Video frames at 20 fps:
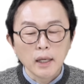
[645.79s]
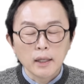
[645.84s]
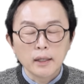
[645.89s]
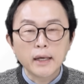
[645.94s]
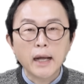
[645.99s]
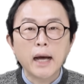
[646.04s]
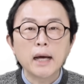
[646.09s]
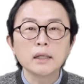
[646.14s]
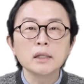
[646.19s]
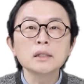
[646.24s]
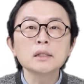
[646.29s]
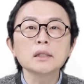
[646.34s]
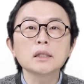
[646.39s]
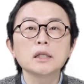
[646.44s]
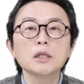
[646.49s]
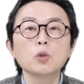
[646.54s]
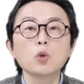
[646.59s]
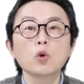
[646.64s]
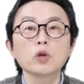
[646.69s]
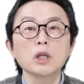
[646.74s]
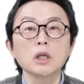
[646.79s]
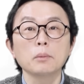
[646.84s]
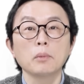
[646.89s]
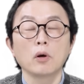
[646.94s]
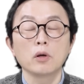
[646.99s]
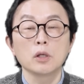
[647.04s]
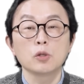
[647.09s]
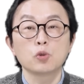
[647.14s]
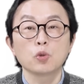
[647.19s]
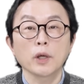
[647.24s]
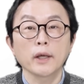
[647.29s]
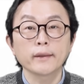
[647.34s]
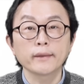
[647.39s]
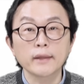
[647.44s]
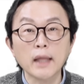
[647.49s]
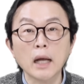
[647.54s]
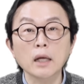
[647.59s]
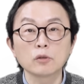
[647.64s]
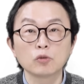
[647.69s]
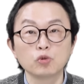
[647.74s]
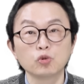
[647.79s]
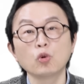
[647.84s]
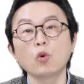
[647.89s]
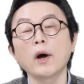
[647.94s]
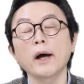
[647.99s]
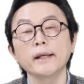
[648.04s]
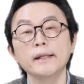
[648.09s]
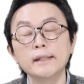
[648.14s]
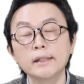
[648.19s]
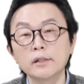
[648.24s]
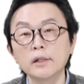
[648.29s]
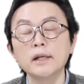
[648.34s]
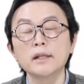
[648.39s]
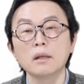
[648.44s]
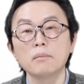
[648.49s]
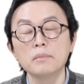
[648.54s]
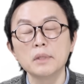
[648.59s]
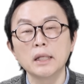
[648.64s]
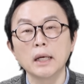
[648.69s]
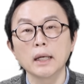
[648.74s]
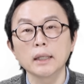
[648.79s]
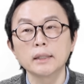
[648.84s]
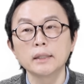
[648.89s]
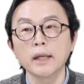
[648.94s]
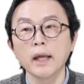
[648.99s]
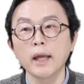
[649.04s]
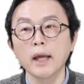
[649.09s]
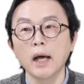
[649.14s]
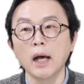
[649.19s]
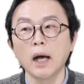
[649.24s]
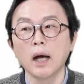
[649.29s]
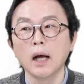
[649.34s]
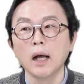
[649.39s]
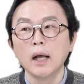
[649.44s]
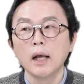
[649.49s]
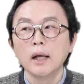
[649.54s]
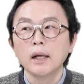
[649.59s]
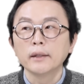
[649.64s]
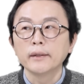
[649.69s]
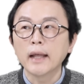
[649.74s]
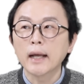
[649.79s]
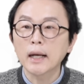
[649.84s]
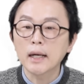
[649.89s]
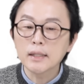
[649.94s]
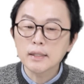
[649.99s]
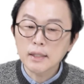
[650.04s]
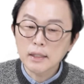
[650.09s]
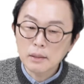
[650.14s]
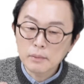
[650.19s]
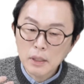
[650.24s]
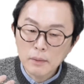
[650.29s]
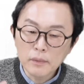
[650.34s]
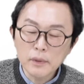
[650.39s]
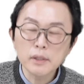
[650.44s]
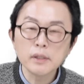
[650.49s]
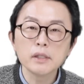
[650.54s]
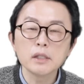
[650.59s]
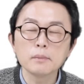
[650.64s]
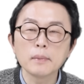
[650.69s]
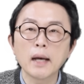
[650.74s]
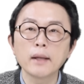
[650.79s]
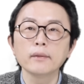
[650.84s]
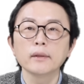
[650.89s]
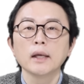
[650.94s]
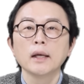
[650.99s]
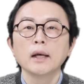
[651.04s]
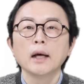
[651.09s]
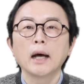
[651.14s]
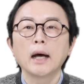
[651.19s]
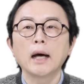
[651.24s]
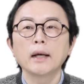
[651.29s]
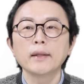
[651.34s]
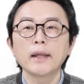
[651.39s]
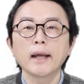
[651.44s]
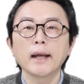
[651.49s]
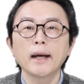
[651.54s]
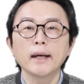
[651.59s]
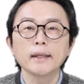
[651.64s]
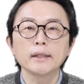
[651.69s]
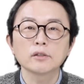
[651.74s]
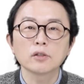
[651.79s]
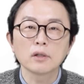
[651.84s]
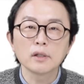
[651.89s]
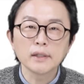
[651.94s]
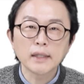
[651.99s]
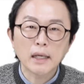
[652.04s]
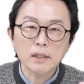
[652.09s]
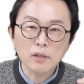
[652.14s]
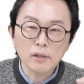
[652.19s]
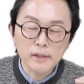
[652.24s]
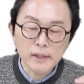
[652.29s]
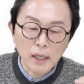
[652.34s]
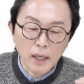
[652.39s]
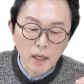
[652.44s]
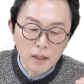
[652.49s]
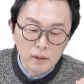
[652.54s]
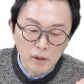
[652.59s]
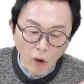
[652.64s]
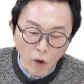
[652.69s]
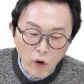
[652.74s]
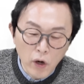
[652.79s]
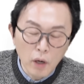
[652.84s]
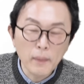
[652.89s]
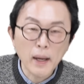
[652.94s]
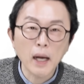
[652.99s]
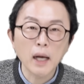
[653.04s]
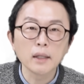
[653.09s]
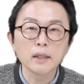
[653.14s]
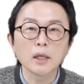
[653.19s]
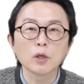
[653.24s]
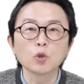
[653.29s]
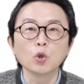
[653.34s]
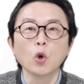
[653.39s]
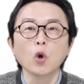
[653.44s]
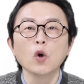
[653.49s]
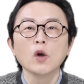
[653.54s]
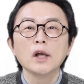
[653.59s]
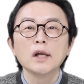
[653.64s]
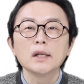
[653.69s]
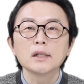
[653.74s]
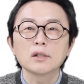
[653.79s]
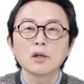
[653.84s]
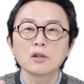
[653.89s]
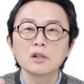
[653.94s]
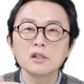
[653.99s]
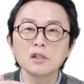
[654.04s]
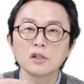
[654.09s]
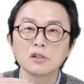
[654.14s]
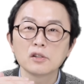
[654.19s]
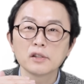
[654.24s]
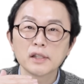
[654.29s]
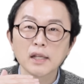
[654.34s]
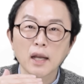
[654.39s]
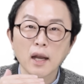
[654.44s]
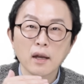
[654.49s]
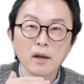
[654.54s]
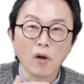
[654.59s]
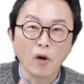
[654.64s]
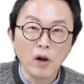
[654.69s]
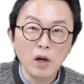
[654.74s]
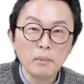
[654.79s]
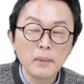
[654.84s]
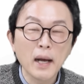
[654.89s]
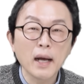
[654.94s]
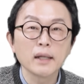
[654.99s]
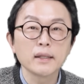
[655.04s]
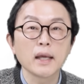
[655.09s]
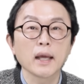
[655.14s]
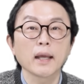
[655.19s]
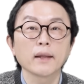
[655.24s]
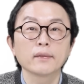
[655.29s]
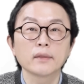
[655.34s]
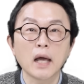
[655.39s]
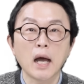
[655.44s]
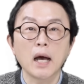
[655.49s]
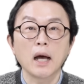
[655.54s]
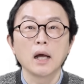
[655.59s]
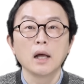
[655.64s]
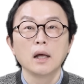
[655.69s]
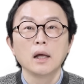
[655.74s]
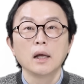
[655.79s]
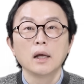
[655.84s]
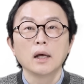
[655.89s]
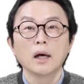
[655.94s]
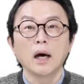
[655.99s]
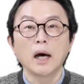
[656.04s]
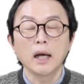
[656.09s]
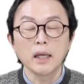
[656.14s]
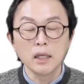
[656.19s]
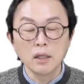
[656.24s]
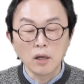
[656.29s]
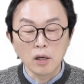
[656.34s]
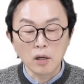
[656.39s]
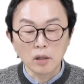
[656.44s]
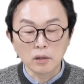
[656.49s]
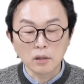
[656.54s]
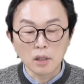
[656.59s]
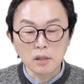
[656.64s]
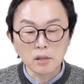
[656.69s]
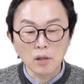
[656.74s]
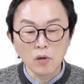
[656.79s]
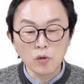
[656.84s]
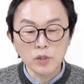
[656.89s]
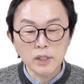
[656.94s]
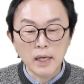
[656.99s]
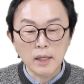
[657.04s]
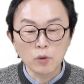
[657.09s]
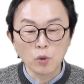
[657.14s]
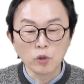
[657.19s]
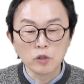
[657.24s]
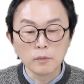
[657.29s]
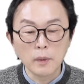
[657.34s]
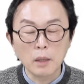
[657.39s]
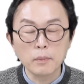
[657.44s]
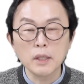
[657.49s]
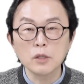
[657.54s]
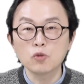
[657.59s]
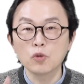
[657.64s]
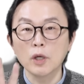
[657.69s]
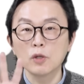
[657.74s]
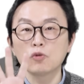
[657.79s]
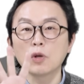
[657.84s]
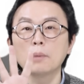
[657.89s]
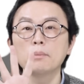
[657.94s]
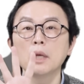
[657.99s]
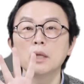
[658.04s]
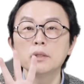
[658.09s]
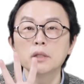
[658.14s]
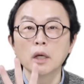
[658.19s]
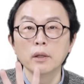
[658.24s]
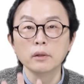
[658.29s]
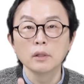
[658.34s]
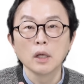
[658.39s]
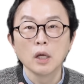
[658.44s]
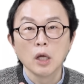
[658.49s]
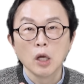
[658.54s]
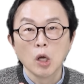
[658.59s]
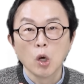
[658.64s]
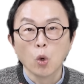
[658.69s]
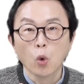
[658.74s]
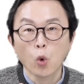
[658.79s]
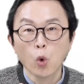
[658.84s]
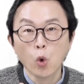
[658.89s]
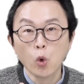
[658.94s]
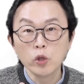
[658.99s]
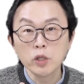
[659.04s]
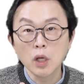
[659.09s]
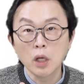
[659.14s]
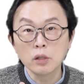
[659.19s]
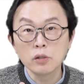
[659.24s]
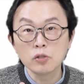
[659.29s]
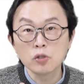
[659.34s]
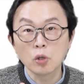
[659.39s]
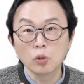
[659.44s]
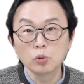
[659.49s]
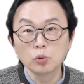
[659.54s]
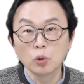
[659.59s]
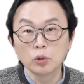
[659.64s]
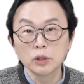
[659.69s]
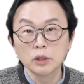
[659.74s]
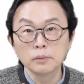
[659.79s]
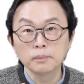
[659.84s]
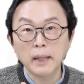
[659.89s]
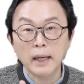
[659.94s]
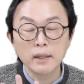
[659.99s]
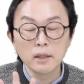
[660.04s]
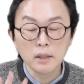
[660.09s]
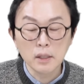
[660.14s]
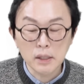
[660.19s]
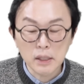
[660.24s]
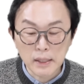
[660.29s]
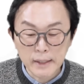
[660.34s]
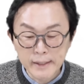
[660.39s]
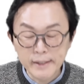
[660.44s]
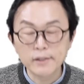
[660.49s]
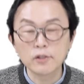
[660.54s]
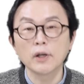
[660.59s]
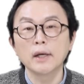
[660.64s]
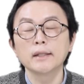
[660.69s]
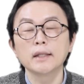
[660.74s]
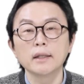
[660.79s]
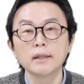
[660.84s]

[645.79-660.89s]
라는 기록이 머릿속에 딱 들어와 있어야 됩니다. 그래야 내가 지금 힘들지만 아, 내가 서른다섯 살에는 얼마가 되고 서른여섯 살에는 얼마가 되겠다. 아, 이런 어떤 성장 로드맵이 최소한 몇 년? 오 년 정도는 반드시 있어야